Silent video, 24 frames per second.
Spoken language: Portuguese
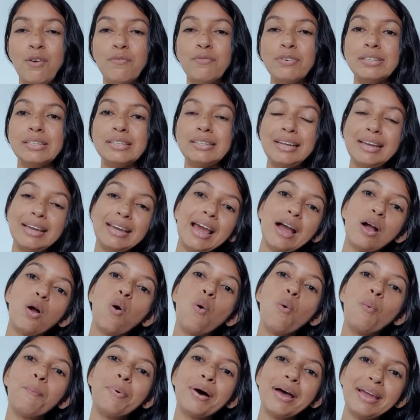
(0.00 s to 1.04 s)
Você tem que
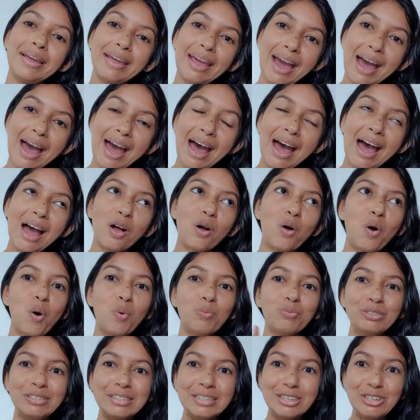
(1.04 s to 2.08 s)
acompanhar,
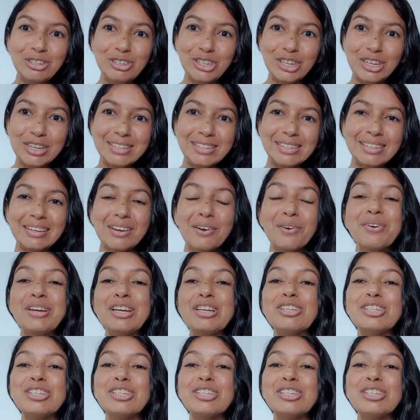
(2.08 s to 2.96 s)
como se diz, o que